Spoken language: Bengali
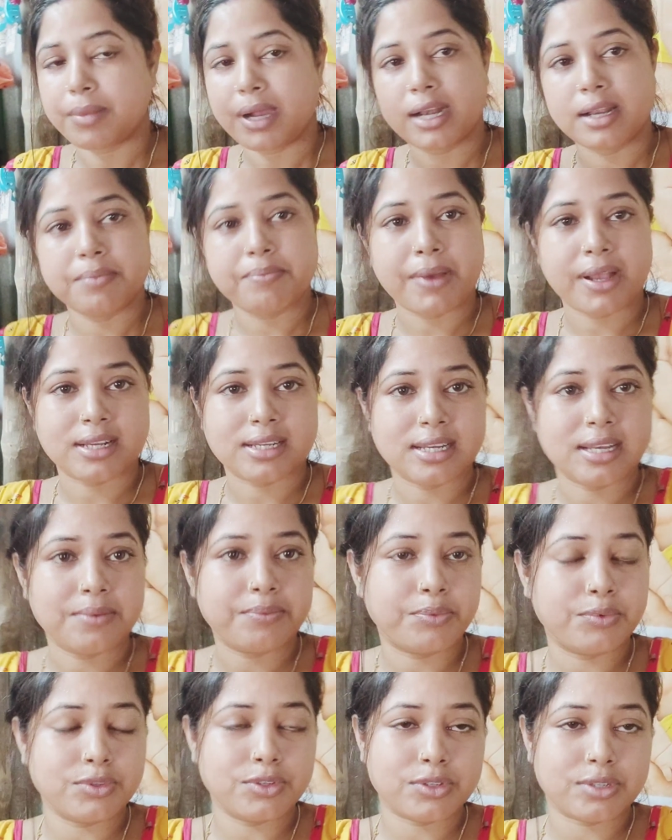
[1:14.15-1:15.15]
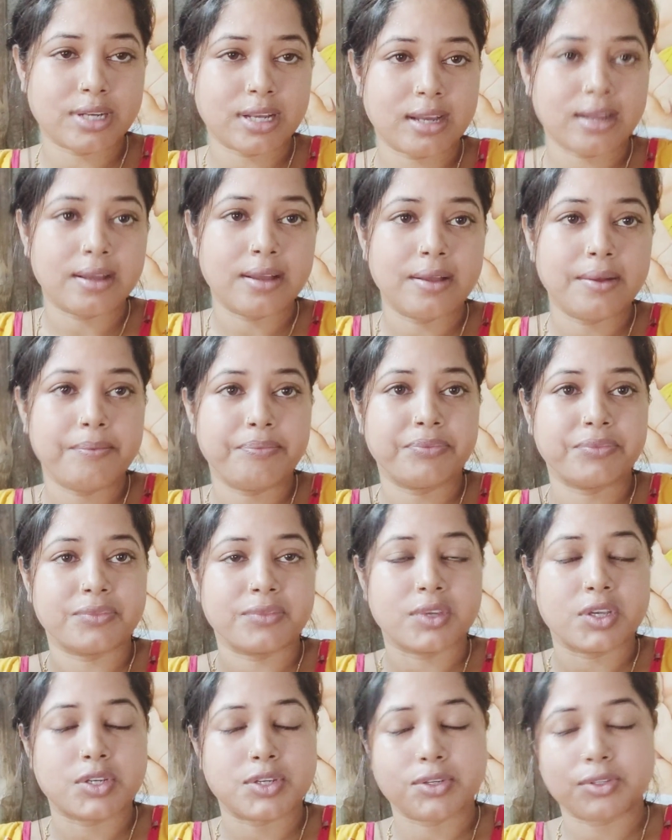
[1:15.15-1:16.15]
বাড়ির পাশেই পুজোটা
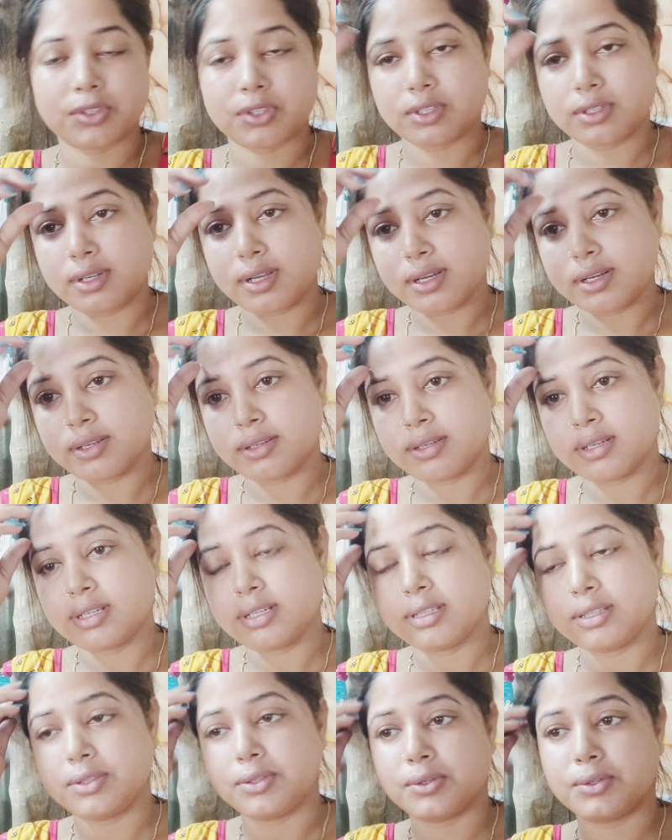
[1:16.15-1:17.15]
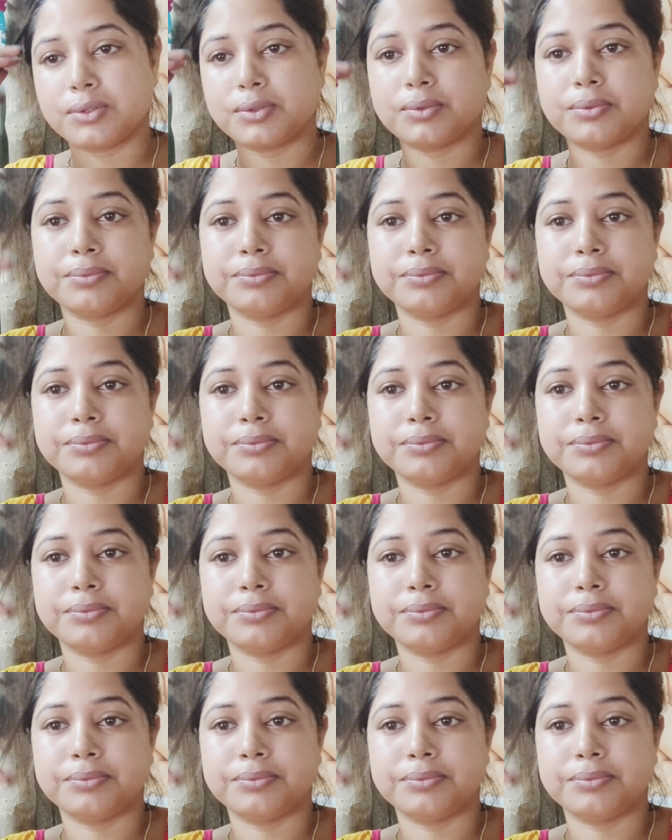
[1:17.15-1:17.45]
সত্যনারায়ণের তো